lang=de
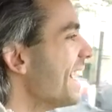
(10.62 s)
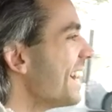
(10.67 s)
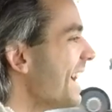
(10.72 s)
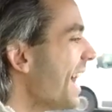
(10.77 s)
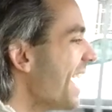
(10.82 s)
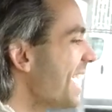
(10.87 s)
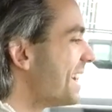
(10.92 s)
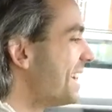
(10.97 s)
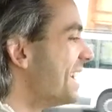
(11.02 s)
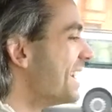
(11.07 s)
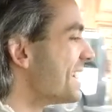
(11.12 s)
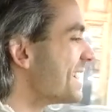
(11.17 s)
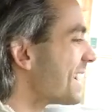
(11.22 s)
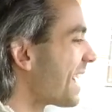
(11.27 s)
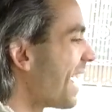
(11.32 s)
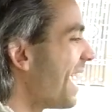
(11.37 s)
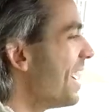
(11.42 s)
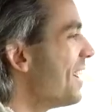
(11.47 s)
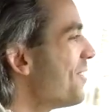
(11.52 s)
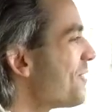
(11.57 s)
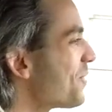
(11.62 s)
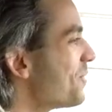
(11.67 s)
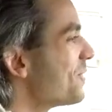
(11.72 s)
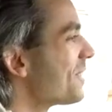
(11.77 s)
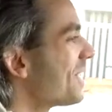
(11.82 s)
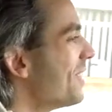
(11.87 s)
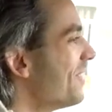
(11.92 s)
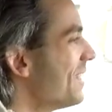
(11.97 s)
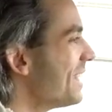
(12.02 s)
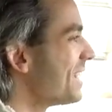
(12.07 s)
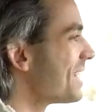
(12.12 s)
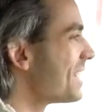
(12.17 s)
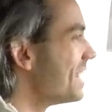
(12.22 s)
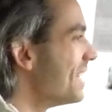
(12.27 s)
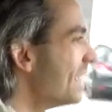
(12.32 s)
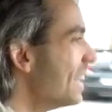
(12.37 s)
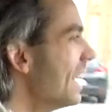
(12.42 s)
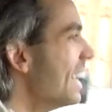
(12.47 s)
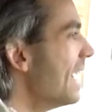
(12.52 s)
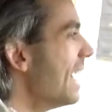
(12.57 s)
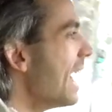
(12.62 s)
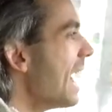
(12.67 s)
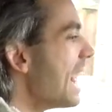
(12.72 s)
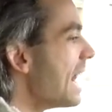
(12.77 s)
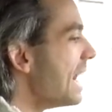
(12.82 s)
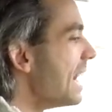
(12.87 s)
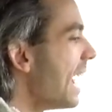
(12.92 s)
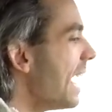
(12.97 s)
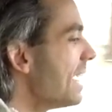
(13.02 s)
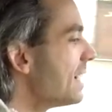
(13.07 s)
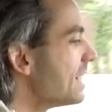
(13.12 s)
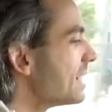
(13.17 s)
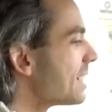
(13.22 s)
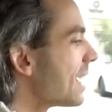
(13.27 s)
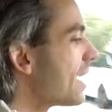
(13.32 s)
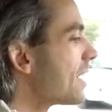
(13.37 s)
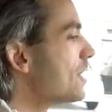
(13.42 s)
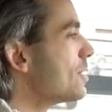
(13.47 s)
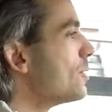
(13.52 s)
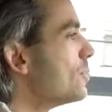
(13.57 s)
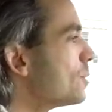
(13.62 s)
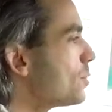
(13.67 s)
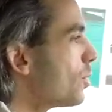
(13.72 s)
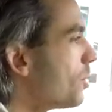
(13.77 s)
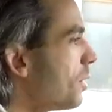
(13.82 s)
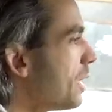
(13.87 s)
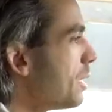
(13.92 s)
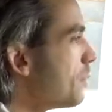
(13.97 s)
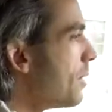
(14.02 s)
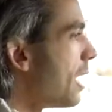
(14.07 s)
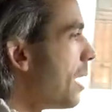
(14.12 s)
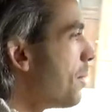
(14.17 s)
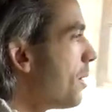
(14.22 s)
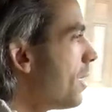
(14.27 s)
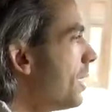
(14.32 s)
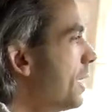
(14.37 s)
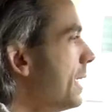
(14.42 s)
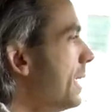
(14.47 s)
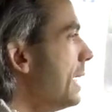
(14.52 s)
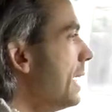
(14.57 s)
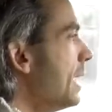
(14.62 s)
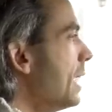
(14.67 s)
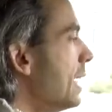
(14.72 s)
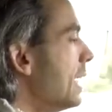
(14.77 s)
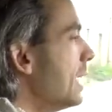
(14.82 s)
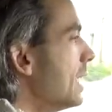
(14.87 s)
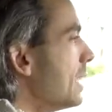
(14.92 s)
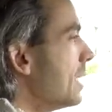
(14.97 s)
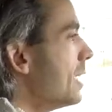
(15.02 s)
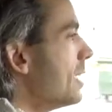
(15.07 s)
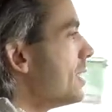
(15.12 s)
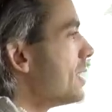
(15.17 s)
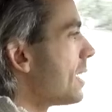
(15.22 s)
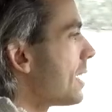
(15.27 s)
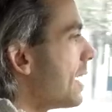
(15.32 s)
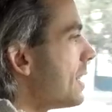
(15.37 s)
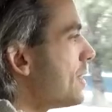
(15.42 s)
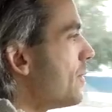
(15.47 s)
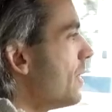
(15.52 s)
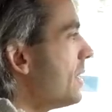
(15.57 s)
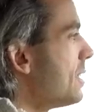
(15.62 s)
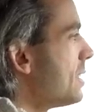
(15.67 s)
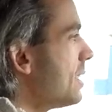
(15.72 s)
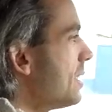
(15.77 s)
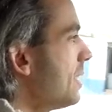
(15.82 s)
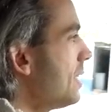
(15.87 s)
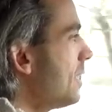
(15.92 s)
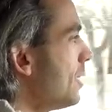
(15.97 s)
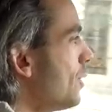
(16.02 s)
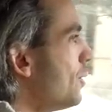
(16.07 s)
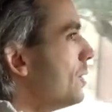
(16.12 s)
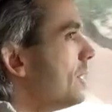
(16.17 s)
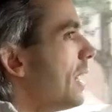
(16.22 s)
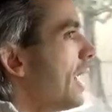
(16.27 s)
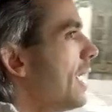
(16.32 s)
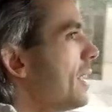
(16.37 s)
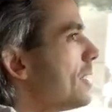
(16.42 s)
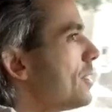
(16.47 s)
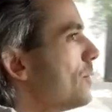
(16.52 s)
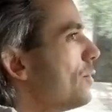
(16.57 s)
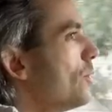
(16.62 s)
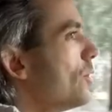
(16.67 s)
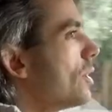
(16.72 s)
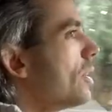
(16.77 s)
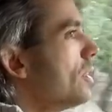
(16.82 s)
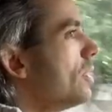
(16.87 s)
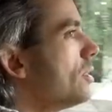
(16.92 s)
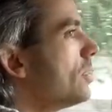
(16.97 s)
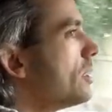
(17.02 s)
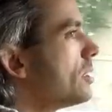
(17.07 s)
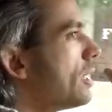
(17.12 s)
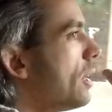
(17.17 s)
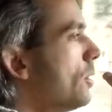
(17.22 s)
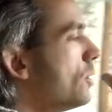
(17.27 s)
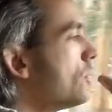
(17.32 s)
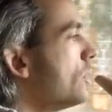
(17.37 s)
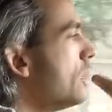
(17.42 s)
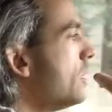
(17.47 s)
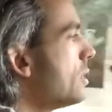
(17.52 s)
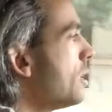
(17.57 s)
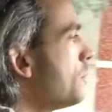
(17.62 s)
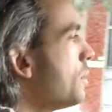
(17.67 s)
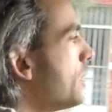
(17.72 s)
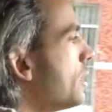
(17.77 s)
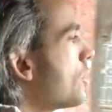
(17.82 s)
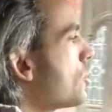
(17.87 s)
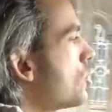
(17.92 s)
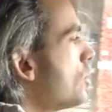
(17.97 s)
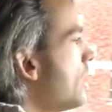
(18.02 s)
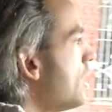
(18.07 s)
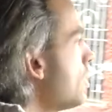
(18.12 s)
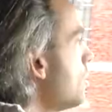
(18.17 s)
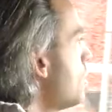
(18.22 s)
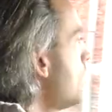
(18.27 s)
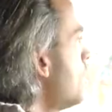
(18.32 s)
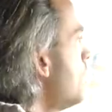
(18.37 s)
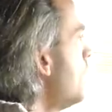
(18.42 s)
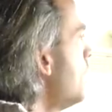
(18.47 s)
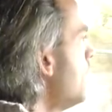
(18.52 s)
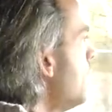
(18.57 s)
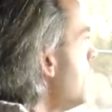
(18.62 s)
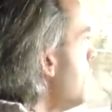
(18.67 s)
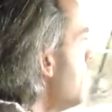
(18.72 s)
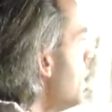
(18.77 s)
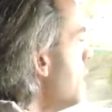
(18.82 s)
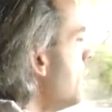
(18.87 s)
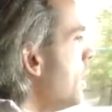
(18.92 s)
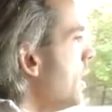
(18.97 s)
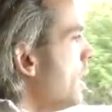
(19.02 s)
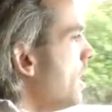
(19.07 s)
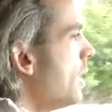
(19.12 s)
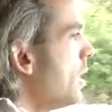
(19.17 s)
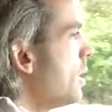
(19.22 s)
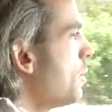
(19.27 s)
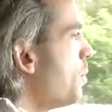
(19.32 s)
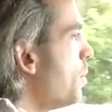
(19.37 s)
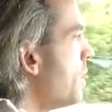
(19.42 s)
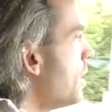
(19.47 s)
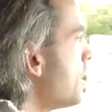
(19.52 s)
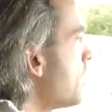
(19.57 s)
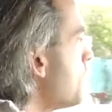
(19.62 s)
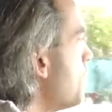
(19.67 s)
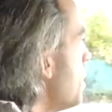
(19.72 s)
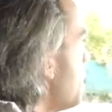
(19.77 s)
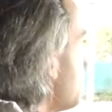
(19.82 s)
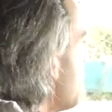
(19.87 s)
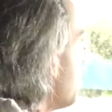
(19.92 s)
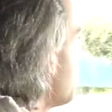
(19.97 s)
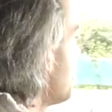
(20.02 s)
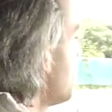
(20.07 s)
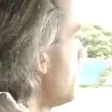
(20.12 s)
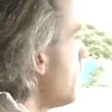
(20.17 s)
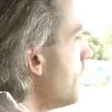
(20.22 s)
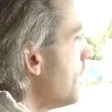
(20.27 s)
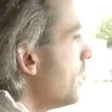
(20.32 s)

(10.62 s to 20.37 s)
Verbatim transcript: Leichtes Reifenquietschen, leichte Traktionsprobleme, aber das ist ja ganz witzig. Und er ist wirklich, das Auto hinter mir, da steht noch. Ich bin jetzt mit dem